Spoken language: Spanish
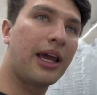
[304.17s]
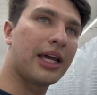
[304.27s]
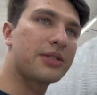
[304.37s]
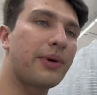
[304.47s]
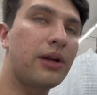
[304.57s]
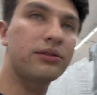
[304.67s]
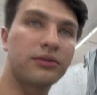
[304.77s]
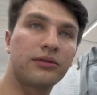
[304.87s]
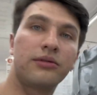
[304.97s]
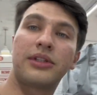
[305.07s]
espero
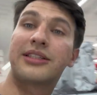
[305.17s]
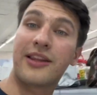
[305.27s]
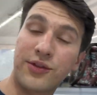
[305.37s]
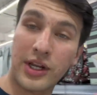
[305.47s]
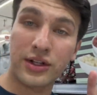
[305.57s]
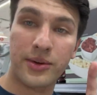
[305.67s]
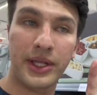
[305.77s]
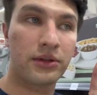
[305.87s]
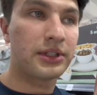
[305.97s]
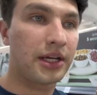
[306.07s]
que estén disfrutando este
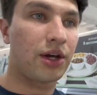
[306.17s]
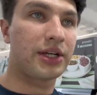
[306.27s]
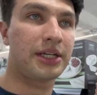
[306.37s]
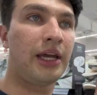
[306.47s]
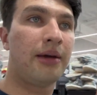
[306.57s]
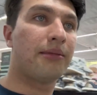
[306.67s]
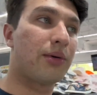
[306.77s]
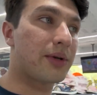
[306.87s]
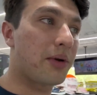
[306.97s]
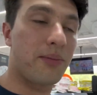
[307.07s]
video. Y ahora sí,
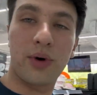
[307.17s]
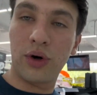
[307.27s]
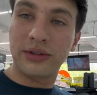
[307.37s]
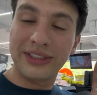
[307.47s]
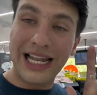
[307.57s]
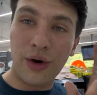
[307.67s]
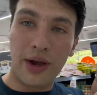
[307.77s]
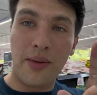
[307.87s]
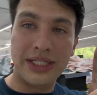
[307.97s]
vamos a ver un poco de lo que vamos a